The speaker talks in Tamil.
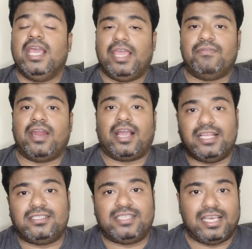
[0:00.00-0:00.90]
ஈவன்
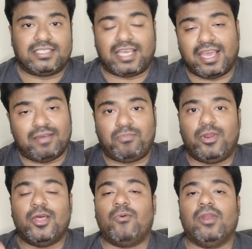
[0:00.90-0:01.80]
அகைன்ஸ்ட் சிஎஸ்கே
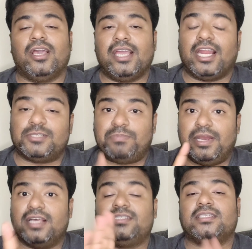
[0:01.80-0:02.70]
புரியுதா உங்களுக்கு ஏன்னா
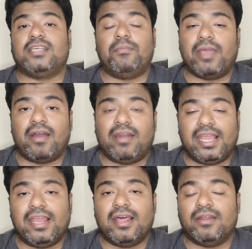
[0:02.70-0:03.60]
ஸ்பின்னர்ஸை செம்மையா
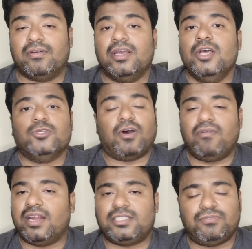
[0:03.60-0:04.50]
அடிகிறார் அவர் ஸோ அவர்
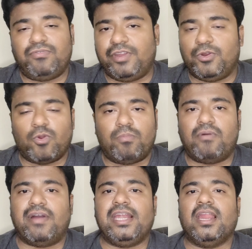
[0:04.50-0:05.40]
அடிச்ச ஃபிஃப்டி டூ ரொம்ப
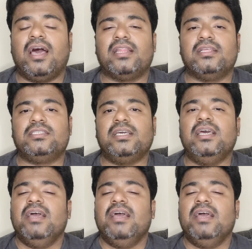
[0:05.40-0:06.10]
வைட்டலா இருந்துச்சு